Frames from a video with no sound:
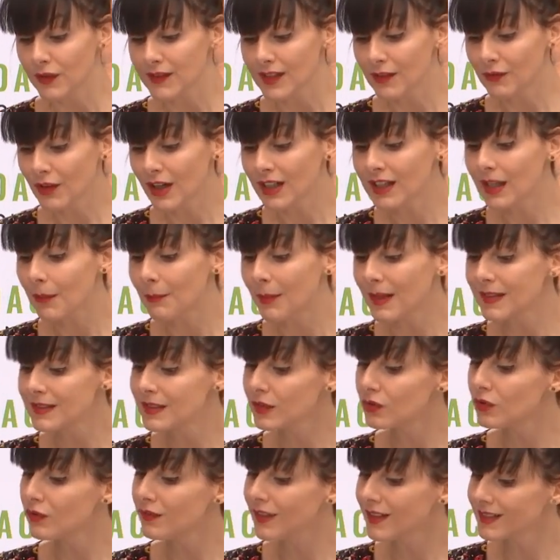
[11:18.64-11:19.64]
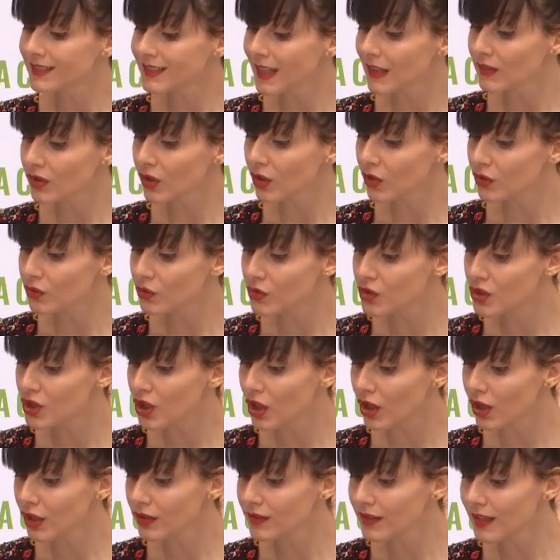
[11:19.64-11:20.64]
il faut savoir qu'à partir de 24 heures
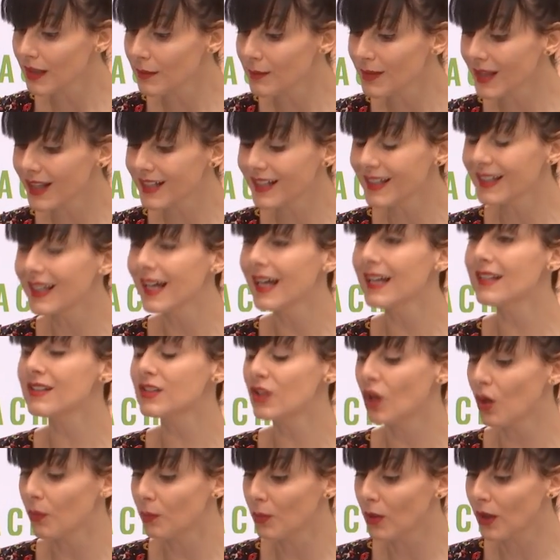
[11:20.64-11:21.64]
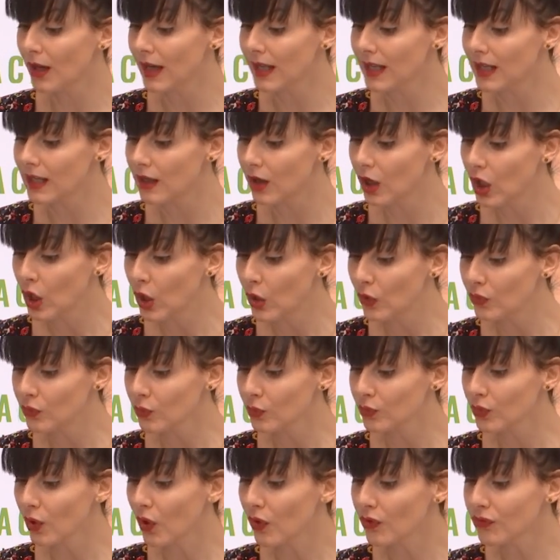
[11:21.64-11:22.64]
de jeûne, eh bien, les graisses corporelles
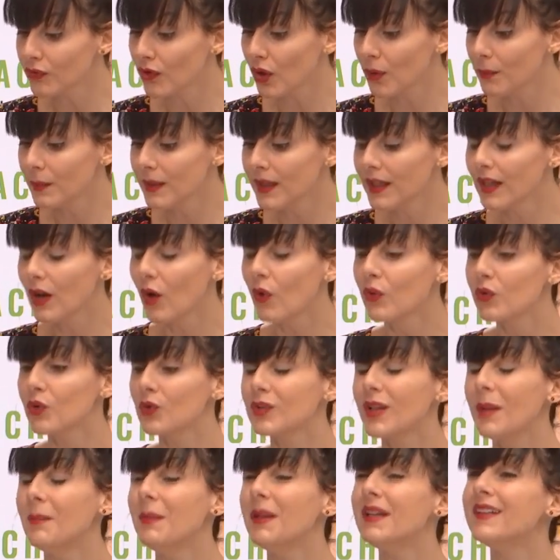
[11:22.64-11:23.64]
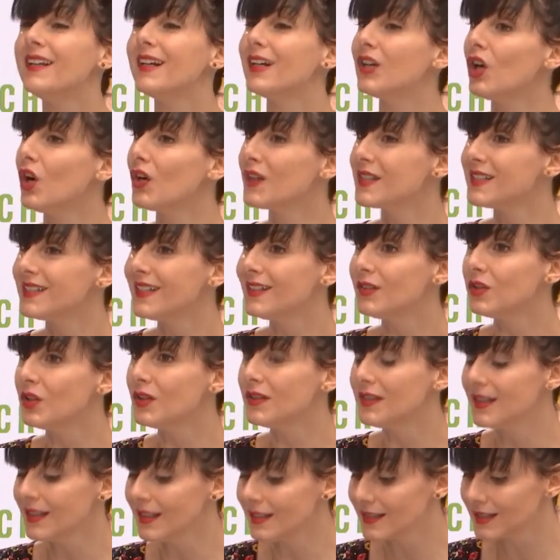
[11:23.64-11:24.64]
sont transformées en ce qu'on appelle des corps
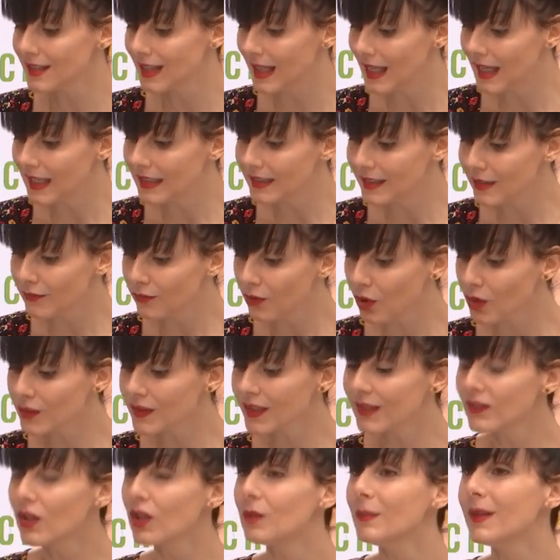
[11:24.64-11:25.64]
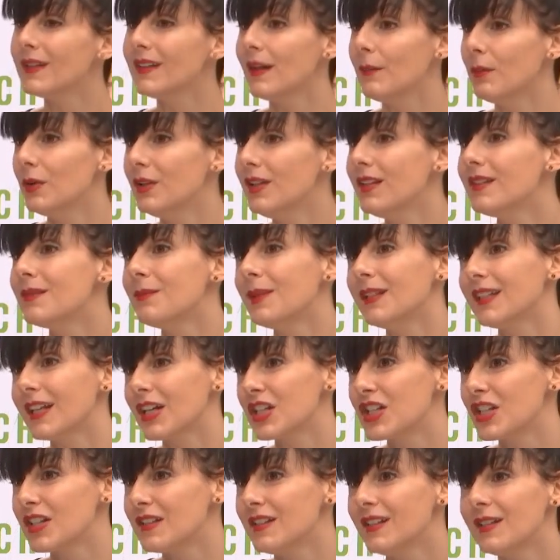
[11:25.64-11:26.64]
cétoniques qui vont entrer dans le
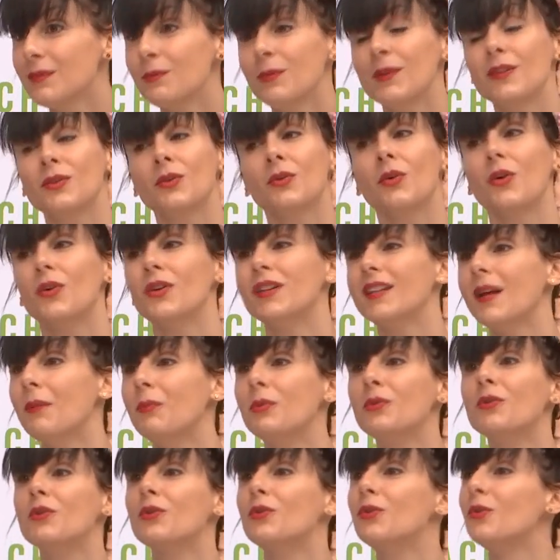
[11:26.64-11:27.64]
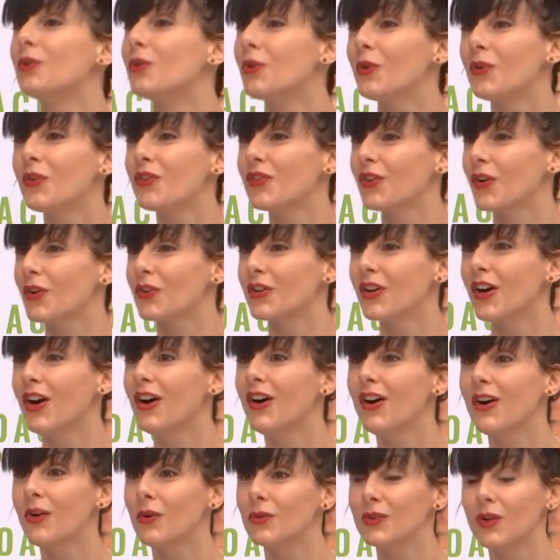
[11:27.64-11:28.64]
métabolisme énergétique puisqu'il n'y a plus de glucose dans
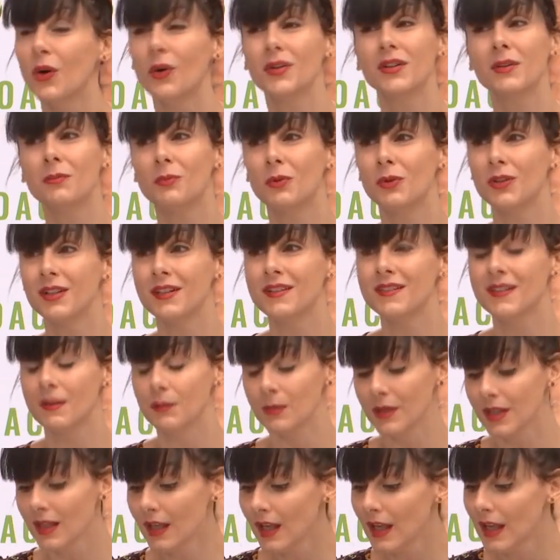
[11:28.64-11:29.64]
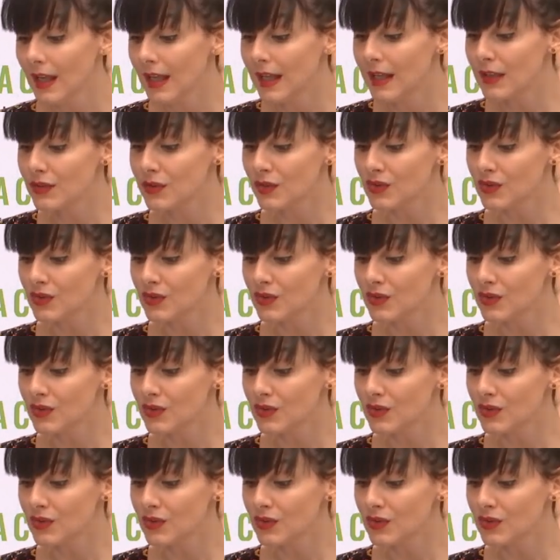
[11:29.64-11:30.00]
le corps, on est en hypoglycémie.